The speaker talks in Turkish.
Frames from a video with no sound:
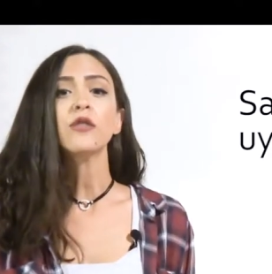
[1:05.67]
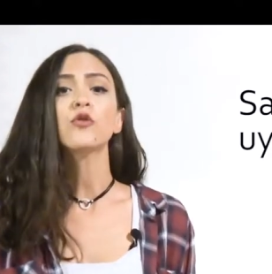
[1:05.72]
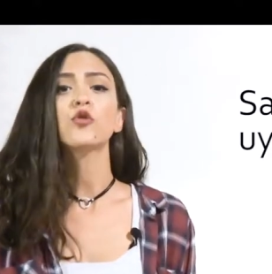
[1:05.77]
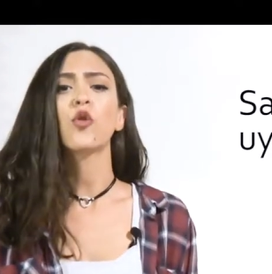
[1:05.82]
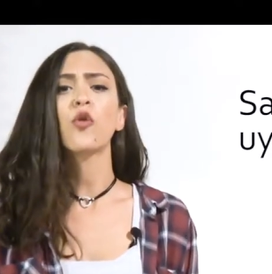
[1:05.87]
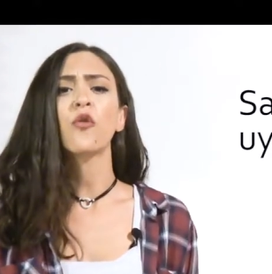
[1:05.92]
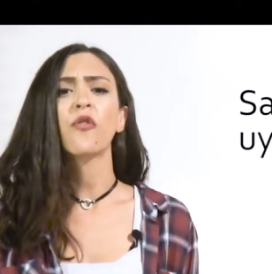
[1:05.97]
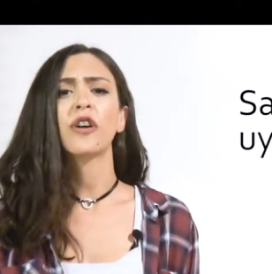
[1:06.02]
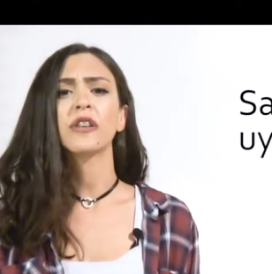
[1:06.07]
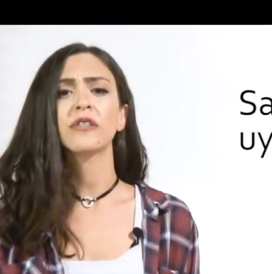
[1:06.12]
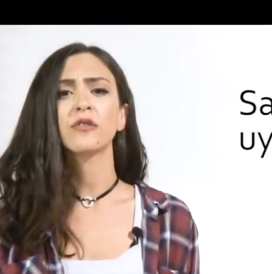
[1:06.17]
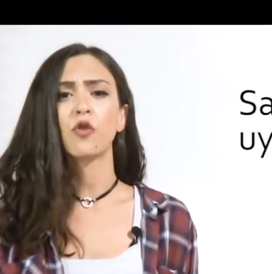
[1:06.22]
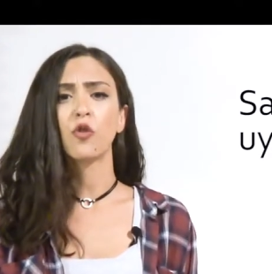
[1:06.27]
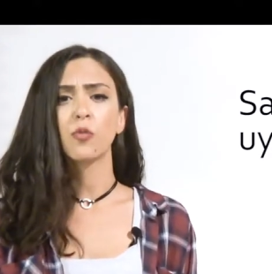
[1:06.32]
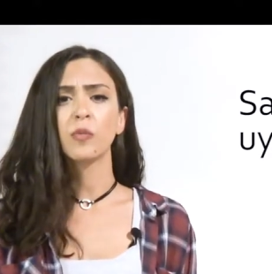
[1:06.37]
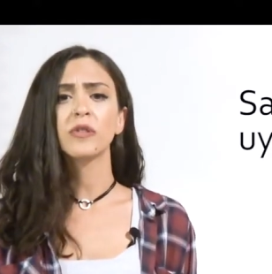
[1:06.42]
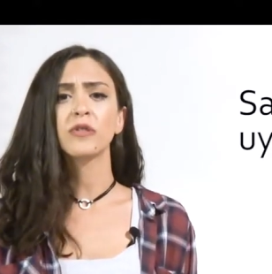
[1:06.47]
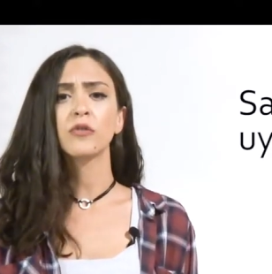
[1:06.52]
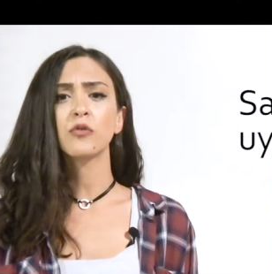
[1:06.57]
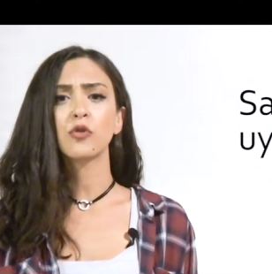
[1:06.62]
çok fazla
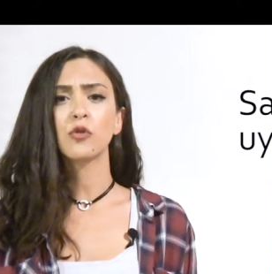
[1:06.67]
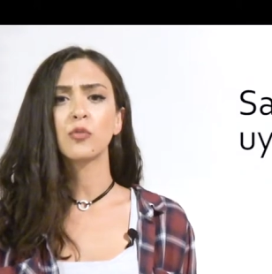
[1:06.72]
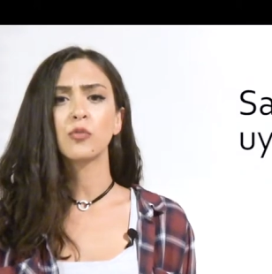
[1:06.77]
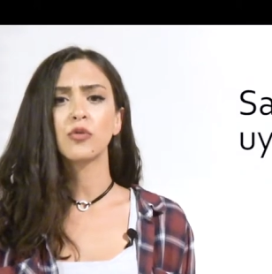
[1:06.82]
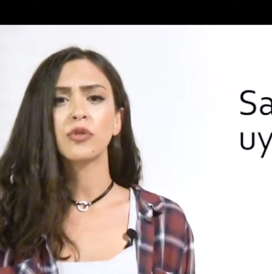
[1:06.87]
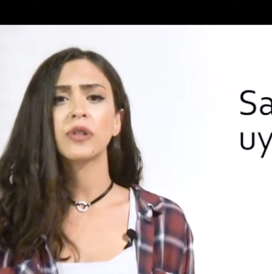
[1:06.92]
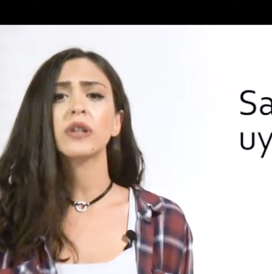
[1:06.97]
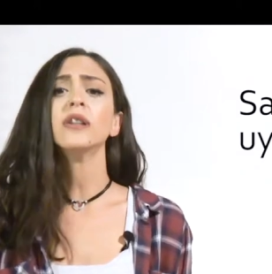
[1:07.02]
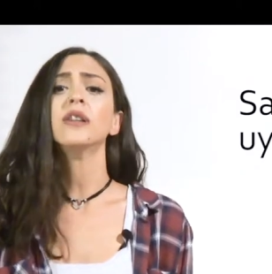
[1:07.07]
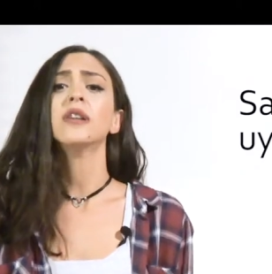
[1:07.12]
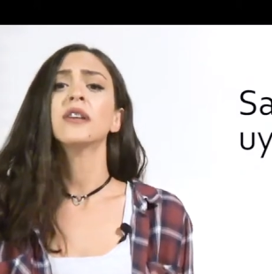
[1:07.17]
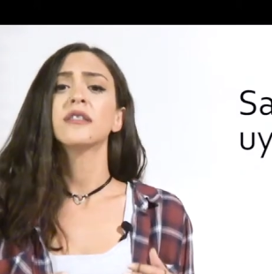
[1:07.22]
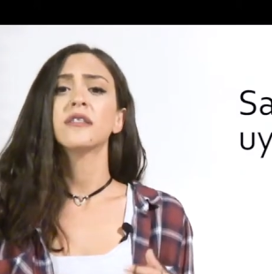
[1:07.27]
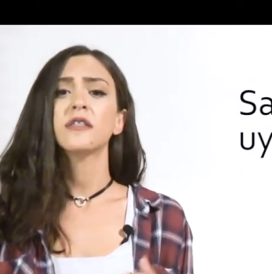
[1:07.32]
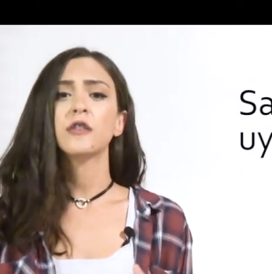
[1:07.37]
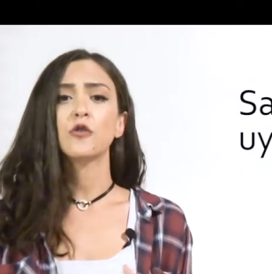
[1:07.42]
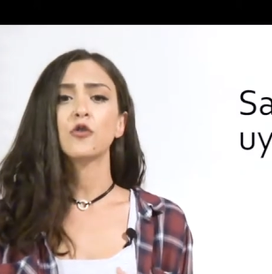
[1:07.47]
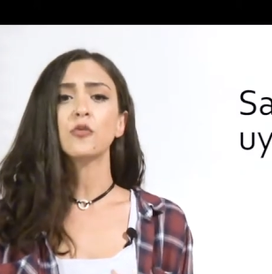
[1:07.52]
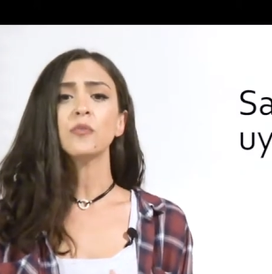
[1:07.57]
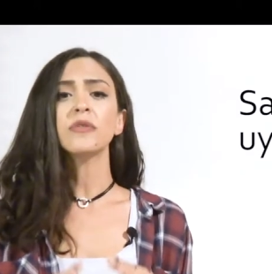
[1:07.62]
olması durumunda
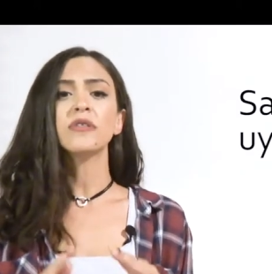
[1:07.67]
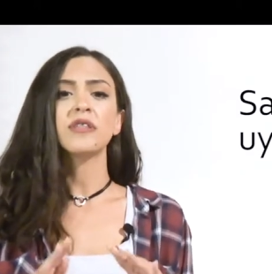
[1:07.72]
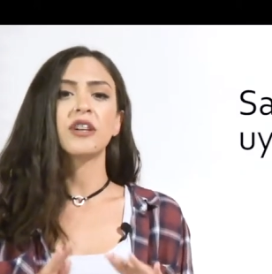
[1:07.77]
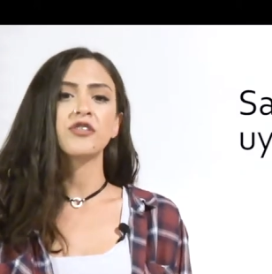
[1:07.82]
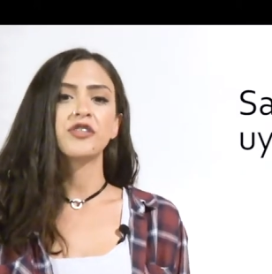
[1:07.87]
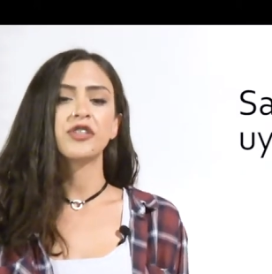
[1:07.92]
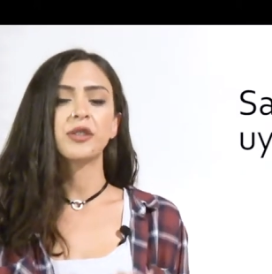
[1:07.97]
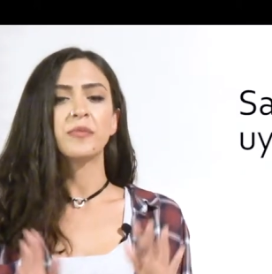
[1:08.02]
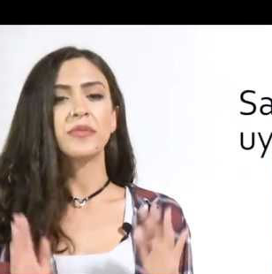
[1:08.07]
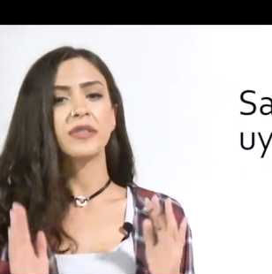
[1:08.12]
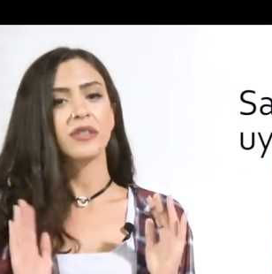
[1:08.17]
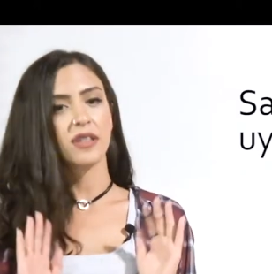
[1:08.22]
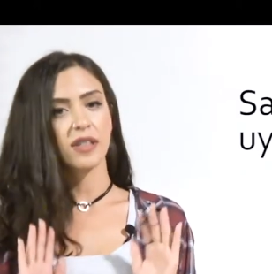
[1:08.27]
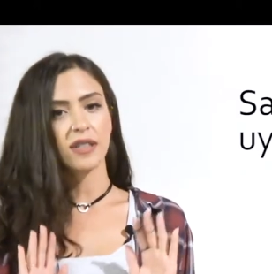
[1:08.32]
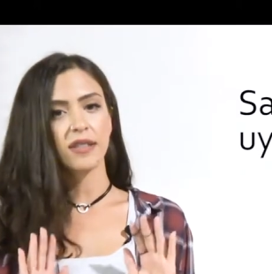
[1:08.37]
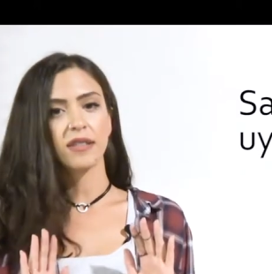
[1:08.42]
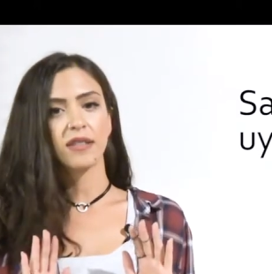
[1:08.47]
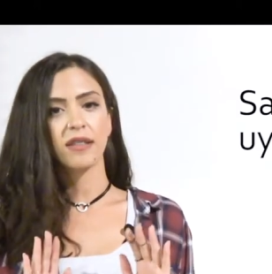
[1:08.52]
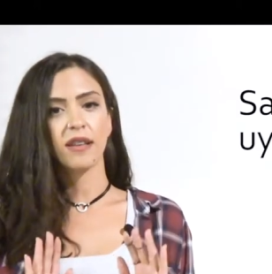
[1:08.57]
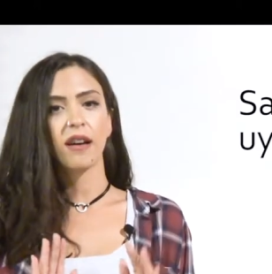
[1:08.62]
serum saçlarımızın
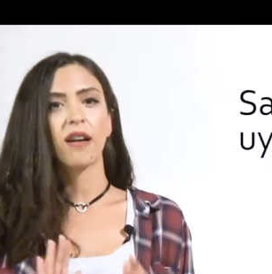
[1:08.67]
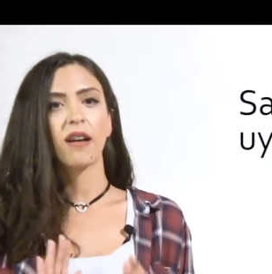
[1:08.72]
arasında